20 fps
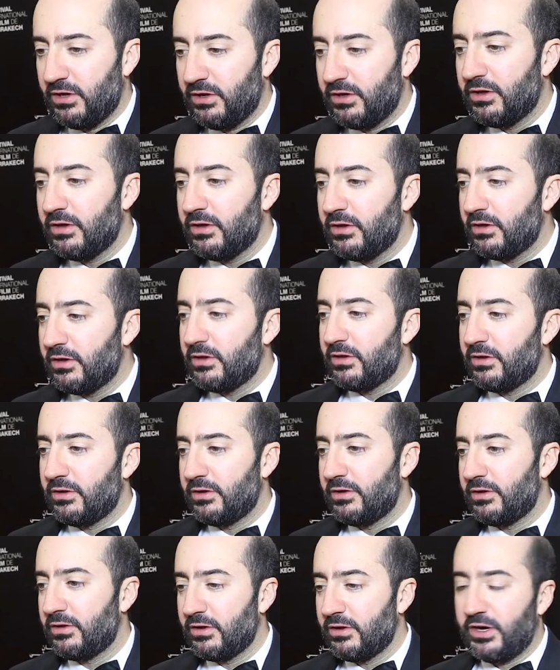
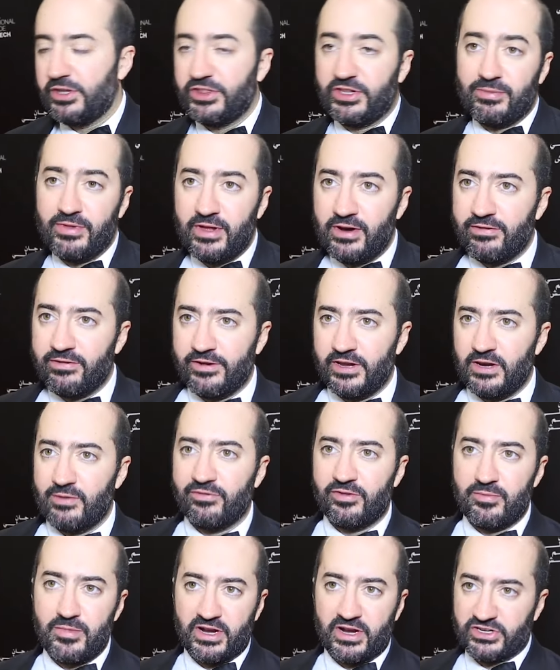آه، قدمنا الفيلم
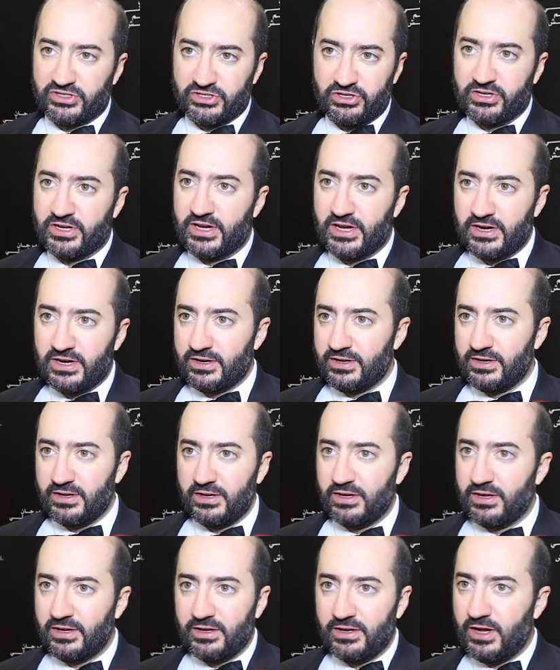في مهرجان كان
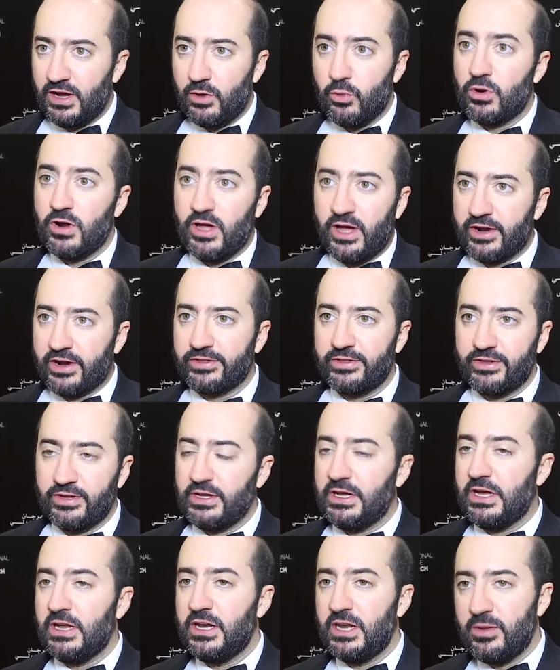لاول عرض
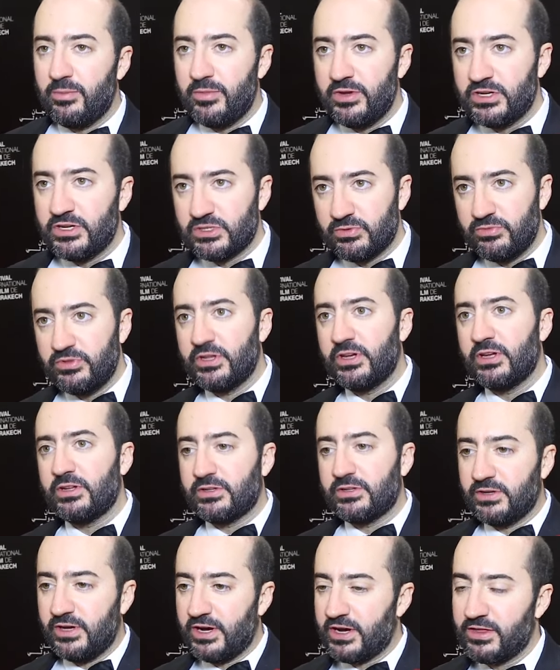عالمي جبنا
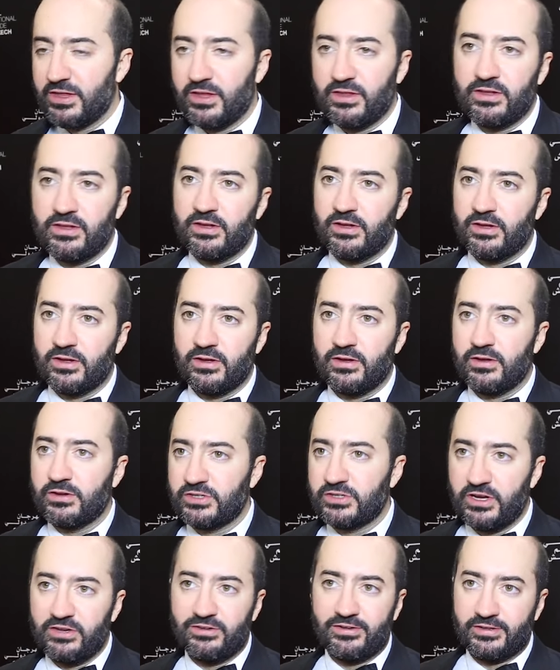ايضا آه،
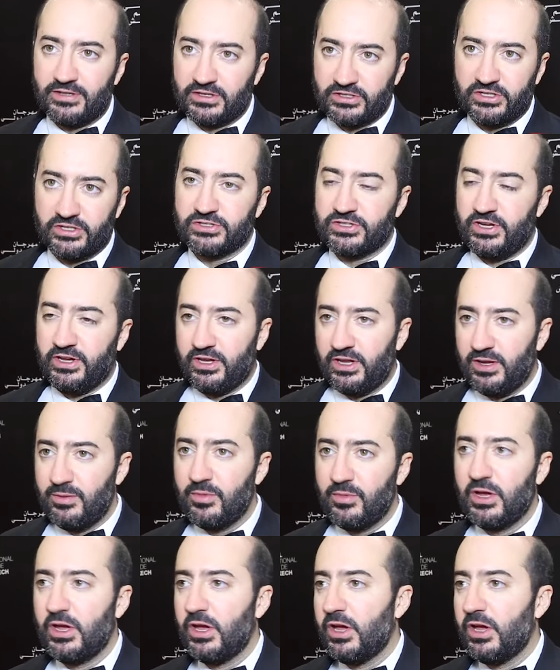جائزه لجنه التحكيم